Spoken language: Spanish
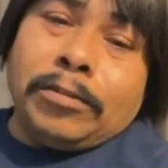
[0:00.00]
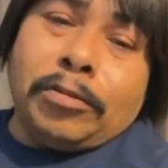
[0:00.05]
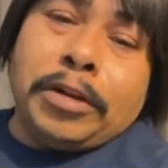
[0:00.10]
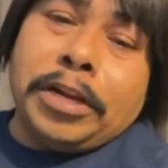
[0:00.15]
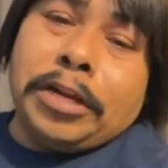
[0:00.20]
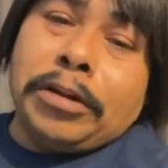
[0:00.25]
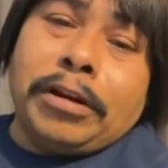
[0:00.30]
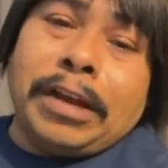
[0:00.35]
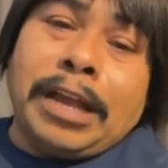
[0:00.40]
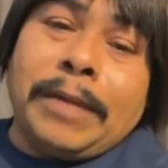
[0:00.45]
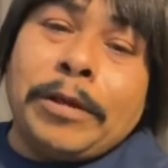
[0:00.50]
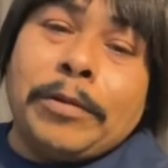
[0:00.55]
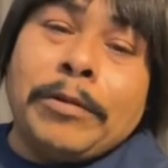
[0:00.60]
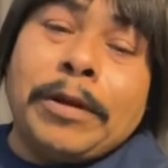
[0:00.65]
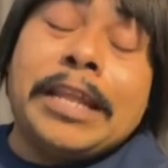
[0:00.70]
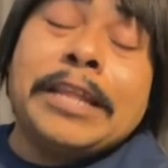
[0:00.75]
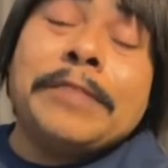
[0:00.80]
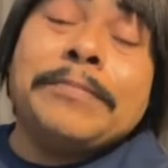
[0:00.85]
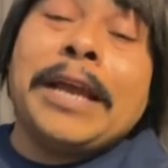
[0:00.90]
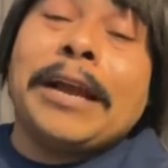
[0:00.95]
lo único que me
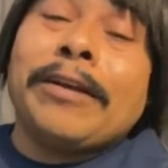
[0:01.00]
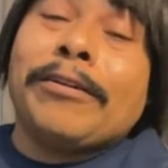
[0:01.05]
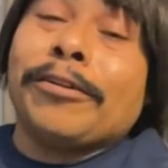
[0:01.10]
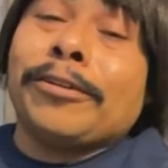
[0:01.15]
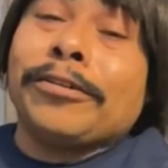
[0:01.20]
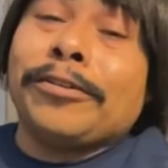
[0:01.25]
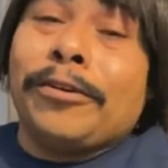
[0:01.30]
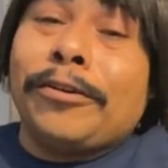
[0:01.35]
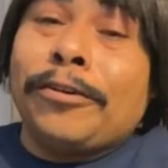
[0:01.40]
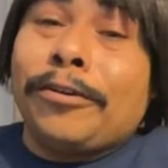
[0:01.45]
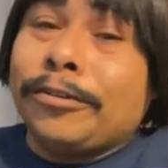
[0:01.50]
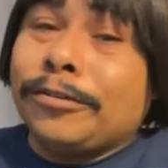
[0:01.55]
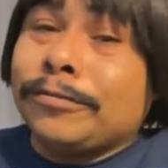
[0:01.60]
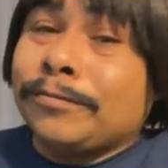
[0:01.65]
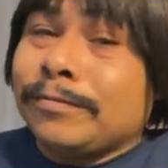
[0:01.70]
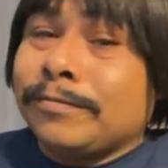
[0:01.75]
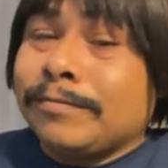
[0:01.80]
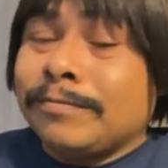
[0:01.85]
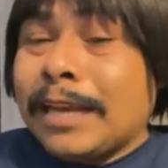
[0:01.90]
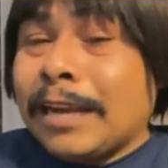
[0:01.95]
duele es mi
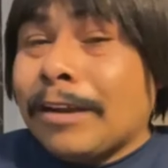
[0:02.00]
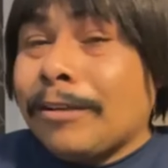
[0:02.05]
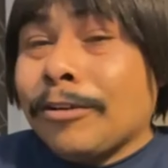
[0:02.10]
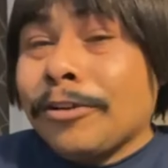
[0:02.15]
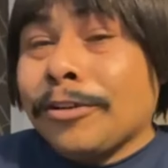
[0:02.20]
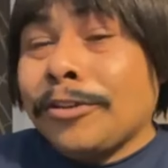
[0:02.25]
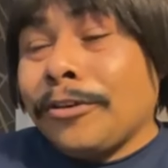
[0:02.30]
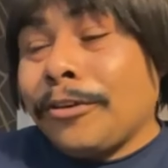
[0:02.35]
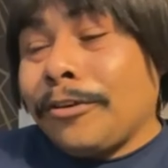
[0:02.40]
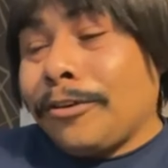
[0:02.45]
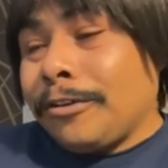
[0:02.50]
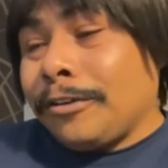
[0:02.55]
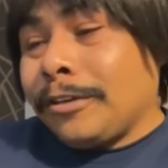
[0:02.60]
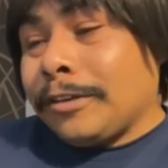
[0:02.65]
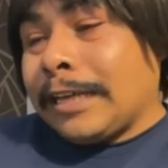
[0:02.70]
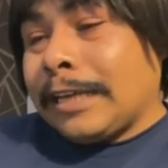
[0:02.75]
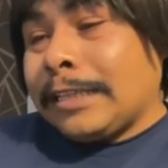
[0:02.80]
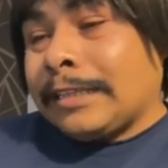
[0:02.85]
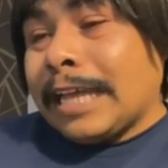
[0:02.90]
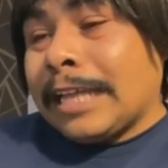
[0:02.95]
acordeón, mi
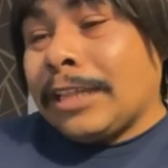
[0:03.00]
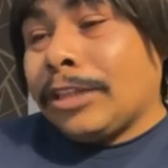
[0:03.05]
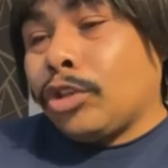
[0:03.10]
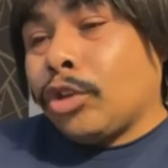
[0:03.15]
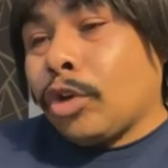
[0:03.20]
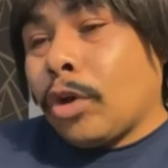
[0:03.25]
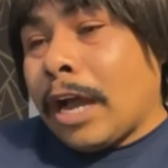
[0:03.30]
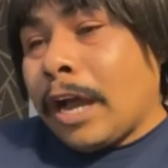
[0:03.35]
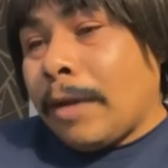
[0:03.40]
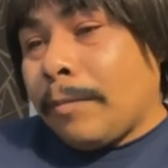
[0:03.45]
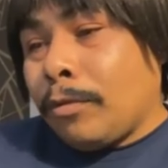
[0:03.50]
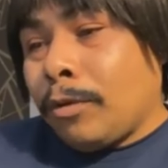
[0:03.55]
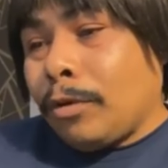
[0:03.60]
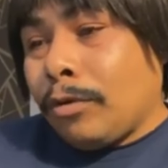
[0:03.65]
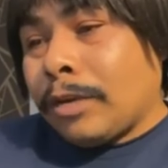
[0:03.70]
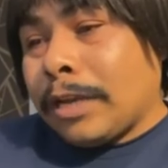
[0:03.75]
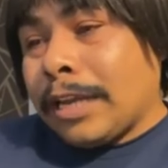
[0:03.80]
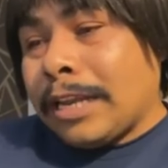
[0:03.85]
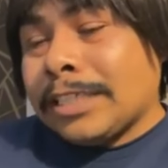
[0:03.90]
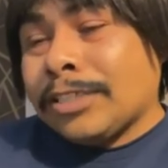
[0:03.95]
acordeón que tanto
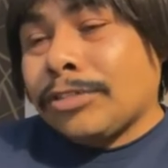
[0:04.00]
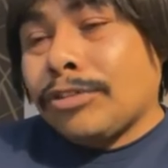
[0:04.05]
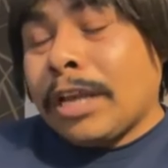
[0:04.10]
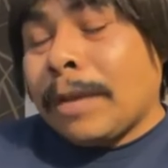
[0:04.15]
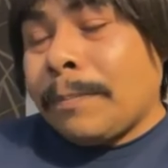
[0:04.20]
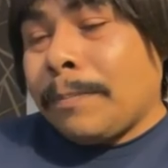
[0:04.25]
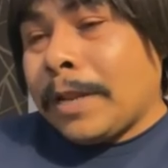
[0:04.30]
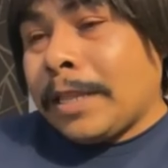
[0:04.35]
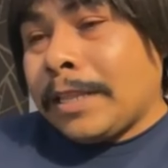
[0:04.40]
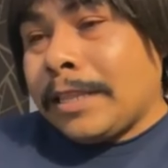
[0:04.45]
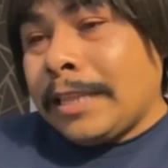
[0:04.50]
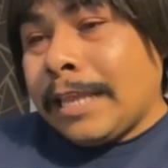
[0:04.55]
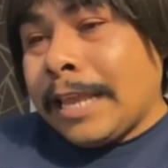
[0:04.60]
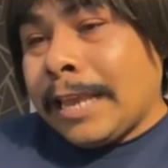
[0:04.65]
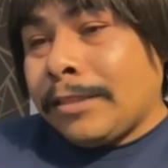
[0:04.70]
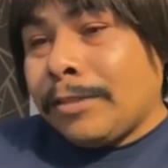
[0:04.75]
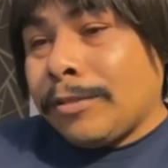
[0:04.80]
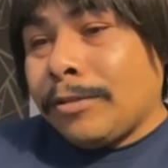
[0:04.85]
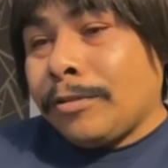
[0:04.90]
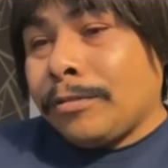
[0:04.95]
amo, que le estoy
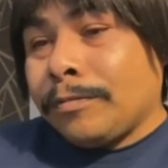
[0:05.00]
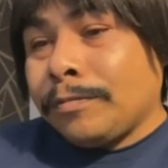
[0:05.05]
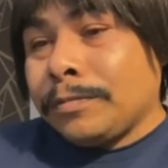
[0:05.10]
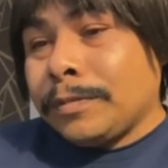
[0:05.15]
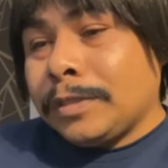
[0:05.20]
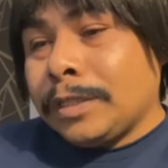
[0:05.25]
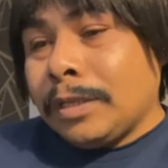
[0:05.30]
aprendiendo.